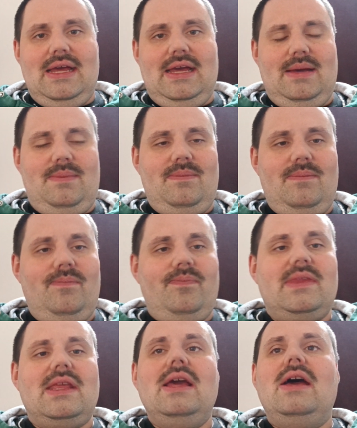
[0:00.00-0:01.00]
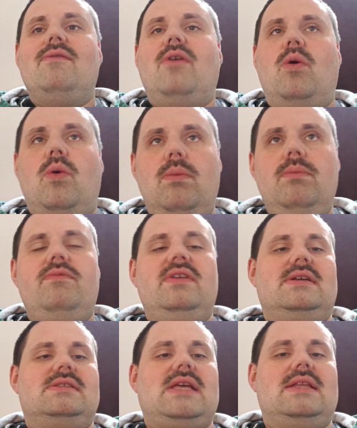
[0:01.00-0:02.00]
Ähm, warum wir
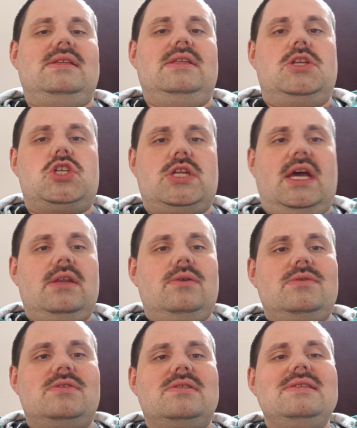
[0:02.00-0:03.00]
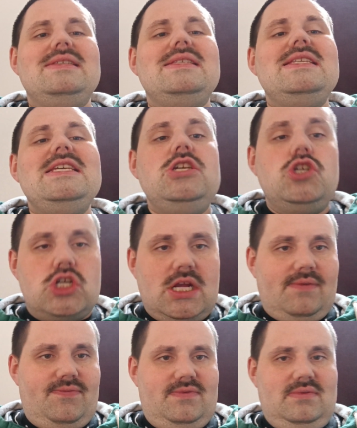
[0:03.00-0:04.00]
das halt in den Stadions nie
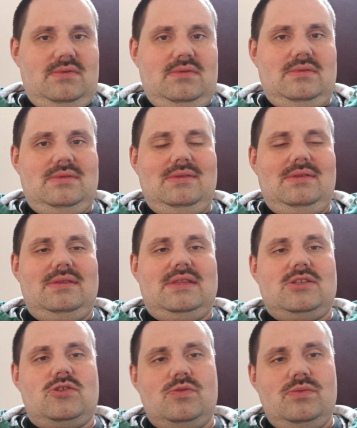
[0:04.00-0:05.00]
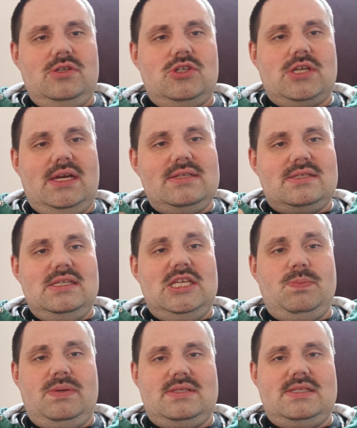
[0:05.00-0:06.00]
schaffen, dass so eine Scheiße
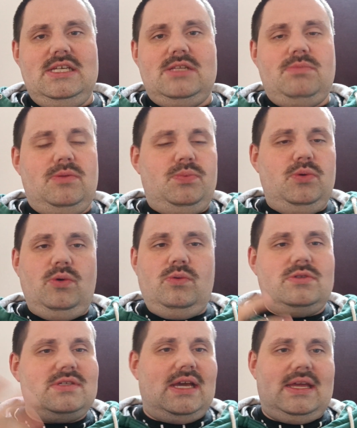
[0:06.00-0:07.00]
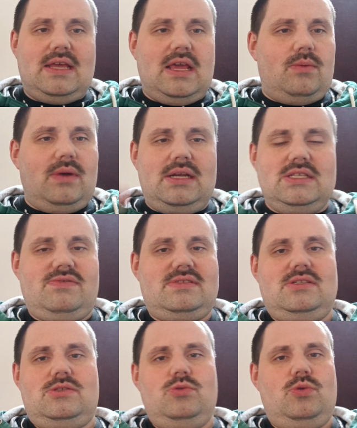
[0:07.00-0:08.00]
nicht passiert mit Pyros, keine Ahnung, alles, was
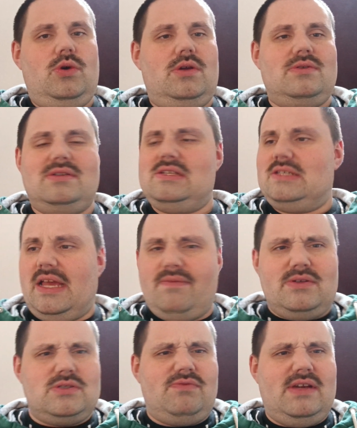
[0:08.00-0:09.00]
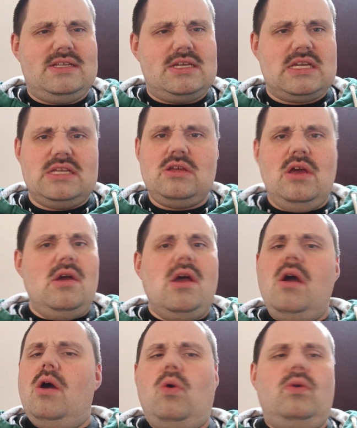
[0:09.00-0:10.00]
dazugehört und dass es einfach so weitergeht
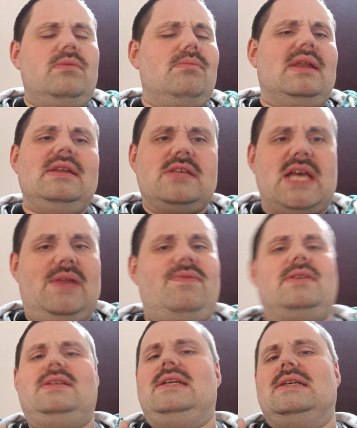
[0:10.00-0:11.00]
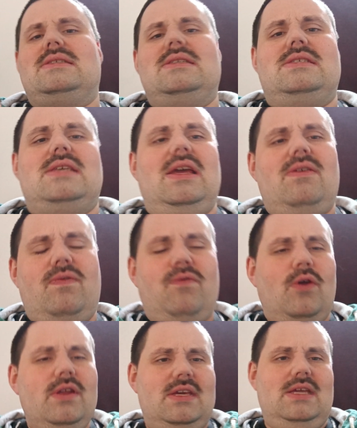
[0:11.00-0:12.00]
und man es einfach die ganze Zeit
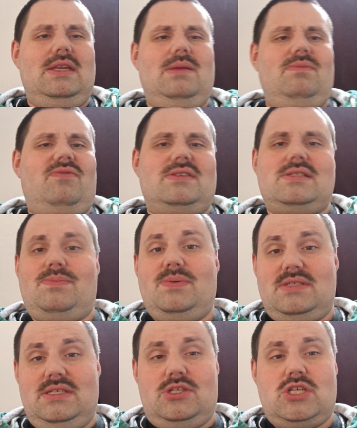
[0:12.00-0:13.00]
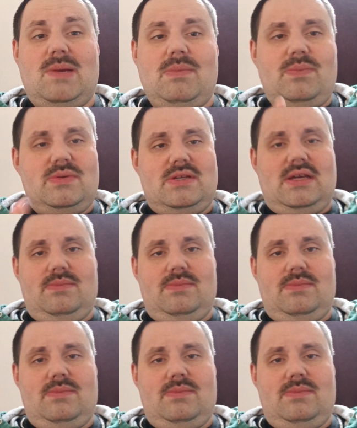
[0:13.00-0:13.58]
völlig hinnimmt, was da passiert. Schreibt mal bitte